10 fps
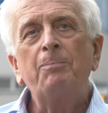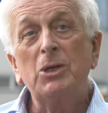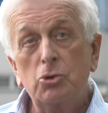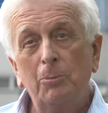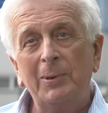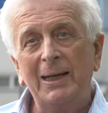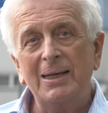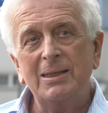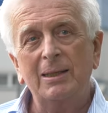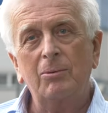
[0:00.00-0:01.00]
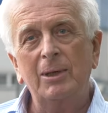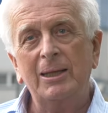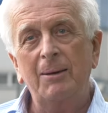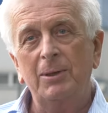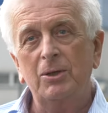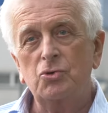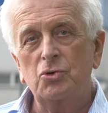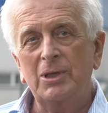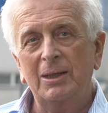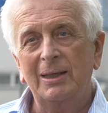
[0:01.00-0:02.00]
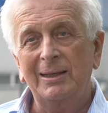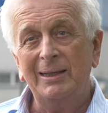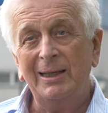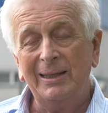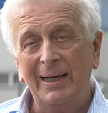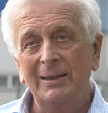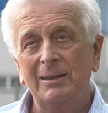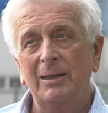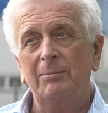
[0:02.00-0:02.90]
Di stupidaggini a quel tempo ne sono state dette tante,